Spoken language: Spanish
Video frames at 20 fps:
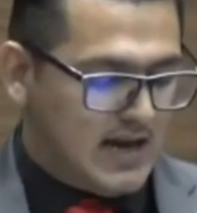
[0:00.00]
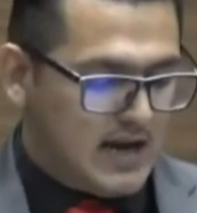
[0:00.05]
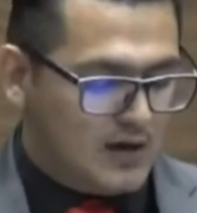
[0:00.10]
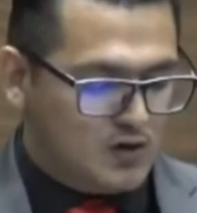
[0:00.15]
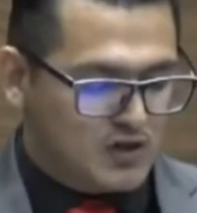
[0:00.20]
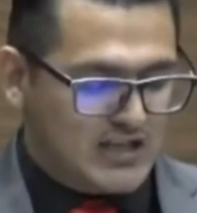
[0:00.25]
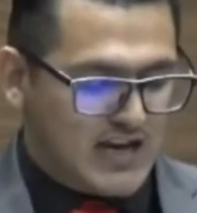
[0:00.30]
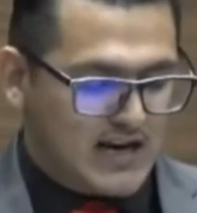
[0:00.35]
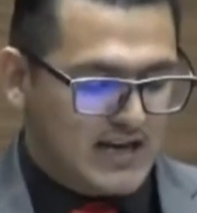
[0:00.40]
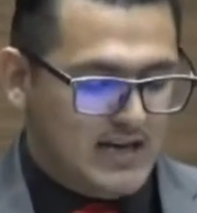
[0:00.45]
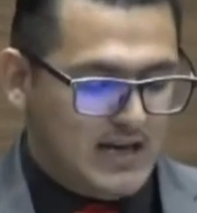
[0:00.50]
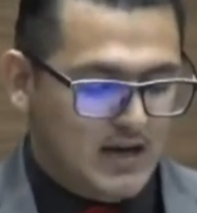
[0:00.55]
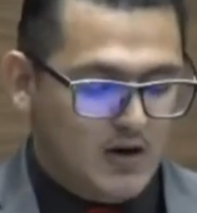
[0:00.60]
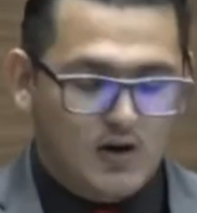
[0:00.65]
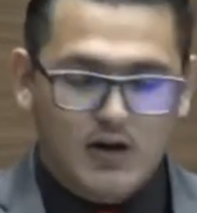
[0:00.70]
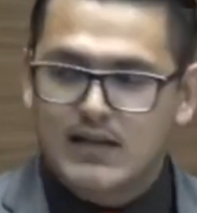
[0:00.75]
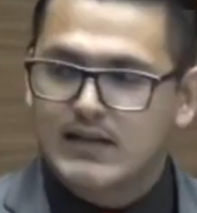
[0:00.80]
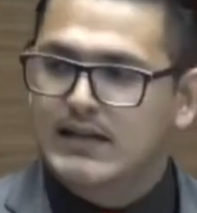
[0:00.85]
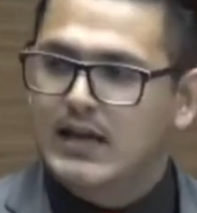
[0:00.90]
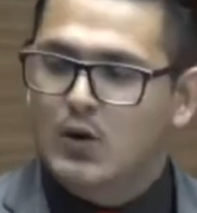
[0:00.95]
a los
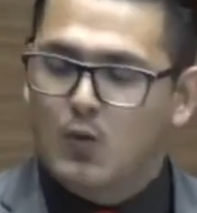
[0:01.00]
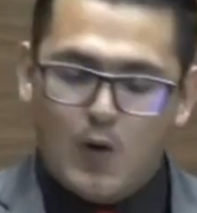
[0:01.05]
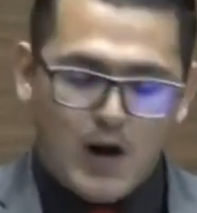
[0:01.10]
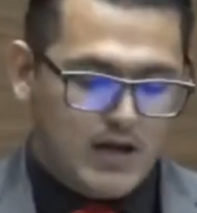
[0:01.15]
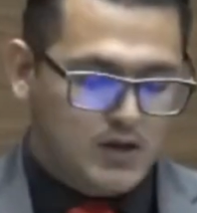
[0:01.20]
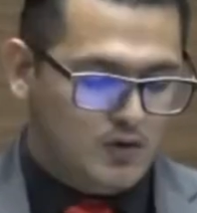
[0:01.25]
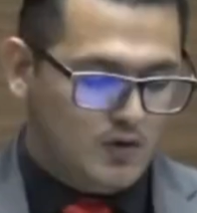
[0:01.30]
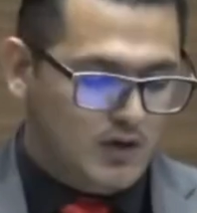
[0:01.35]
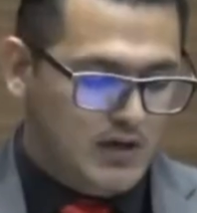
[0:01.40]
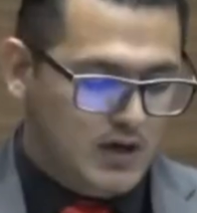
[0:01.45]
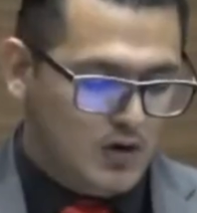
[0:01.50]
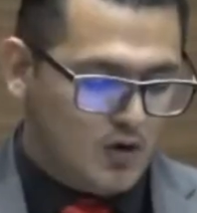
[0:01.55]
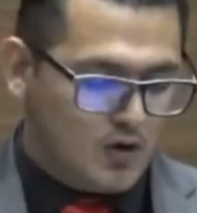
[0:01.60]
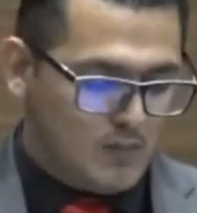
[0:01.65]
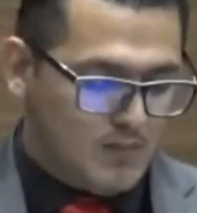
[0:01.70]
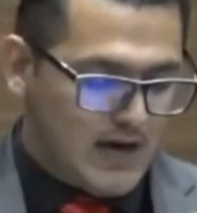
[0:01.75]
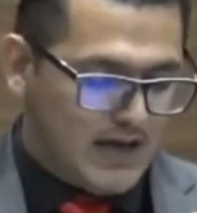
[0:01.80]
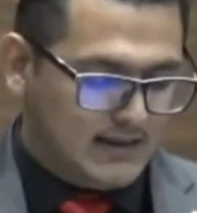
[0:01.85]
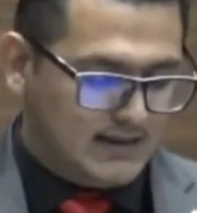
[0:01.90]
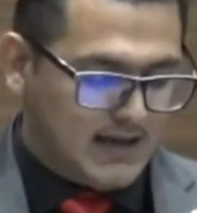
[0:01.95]
saqueadores de cuello y
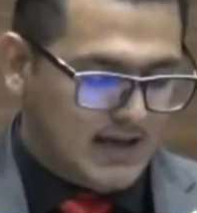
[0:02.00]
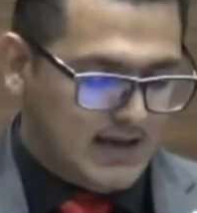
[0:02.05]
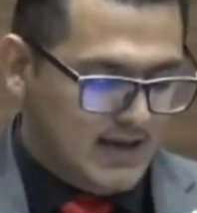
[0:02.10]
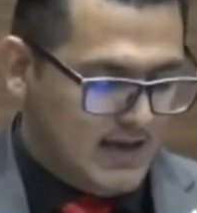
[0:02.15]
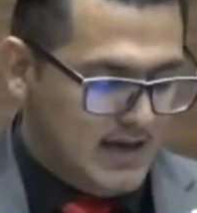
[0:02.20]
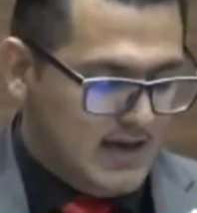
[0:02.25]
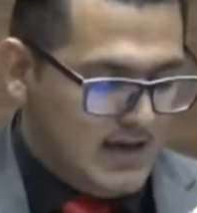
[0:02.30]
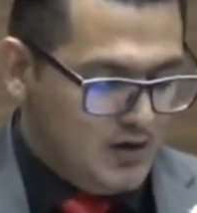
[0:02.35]
corbata,